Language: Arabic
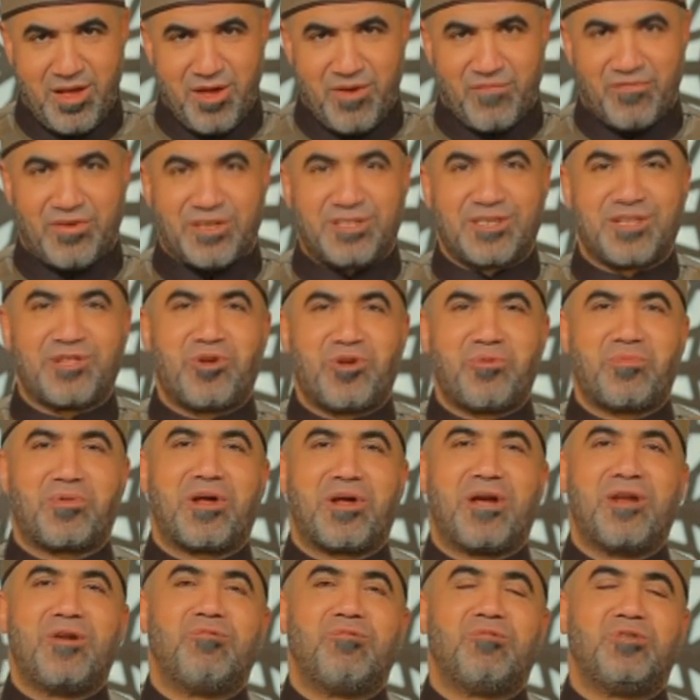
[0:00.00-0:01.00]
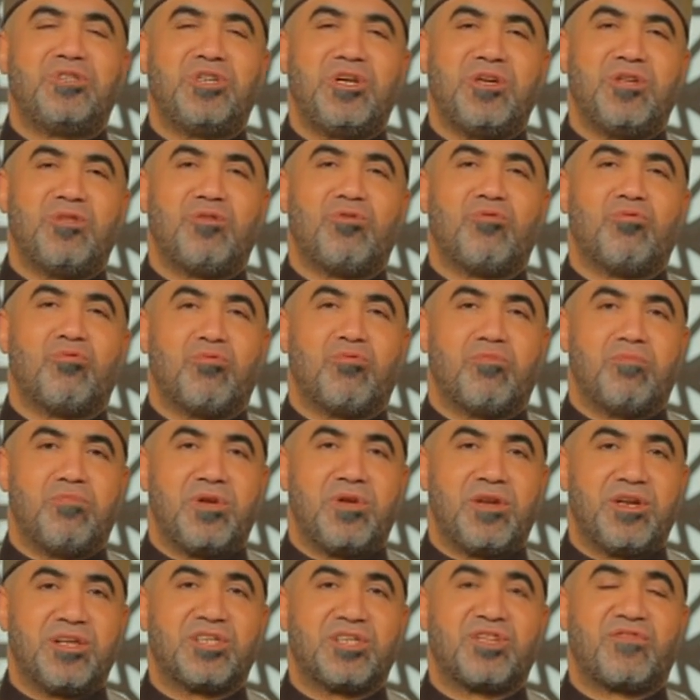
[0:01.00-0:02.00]
فسيدنا عمر قال له جئت
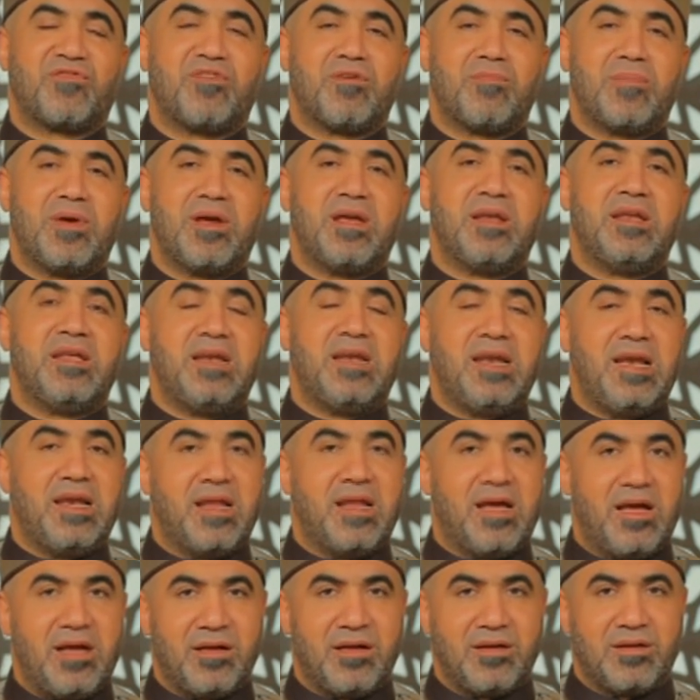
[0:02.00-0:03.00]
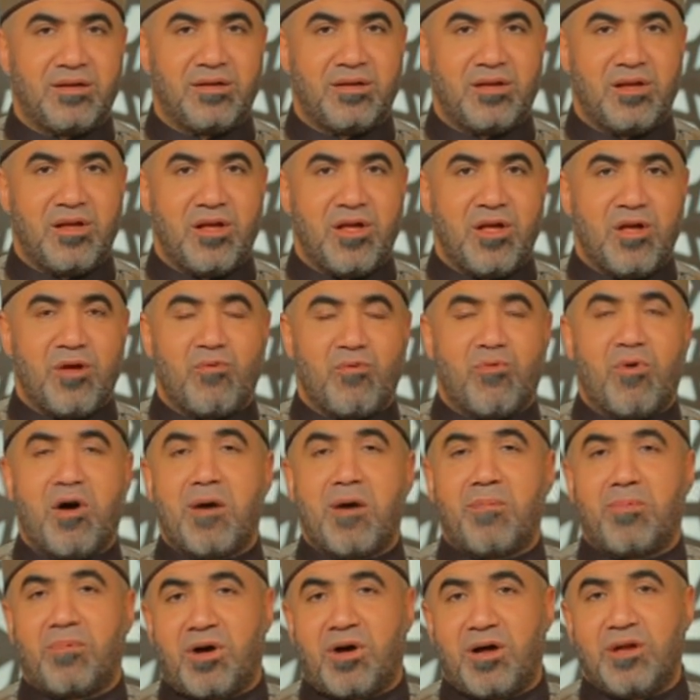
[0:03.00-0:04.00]
بنصف مالي لله
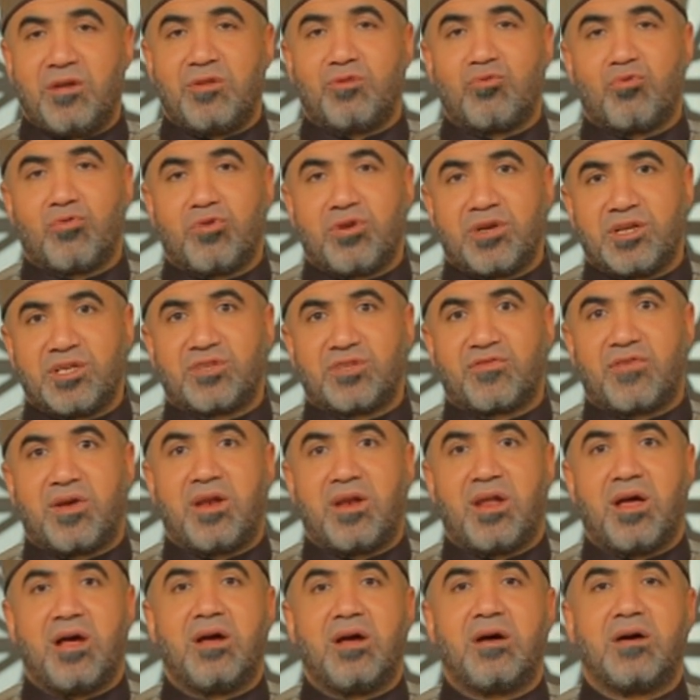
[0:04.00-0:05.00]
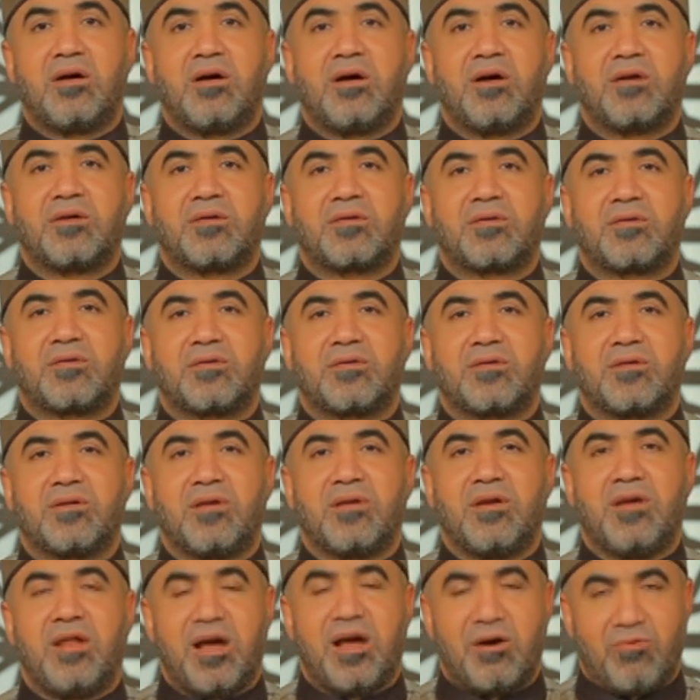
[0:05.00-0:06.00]
وأبقيت النصف الآخر
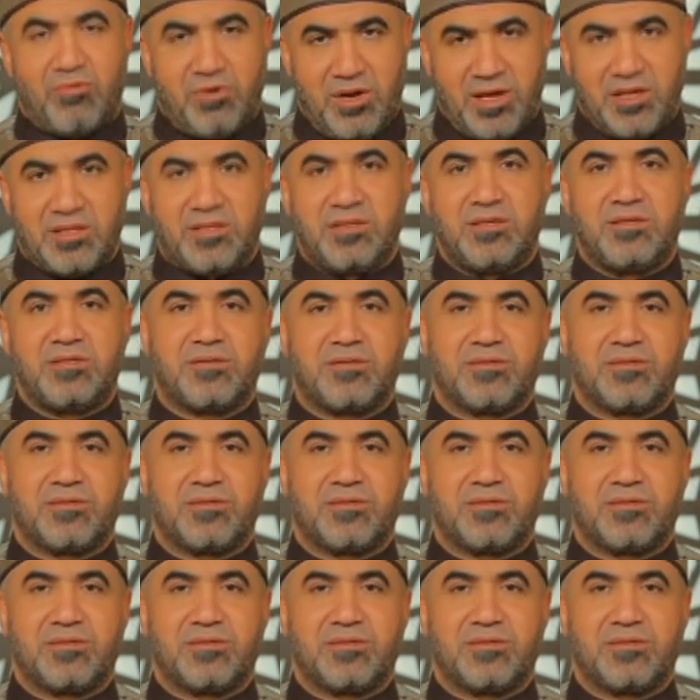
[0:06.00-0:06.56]
لأولادي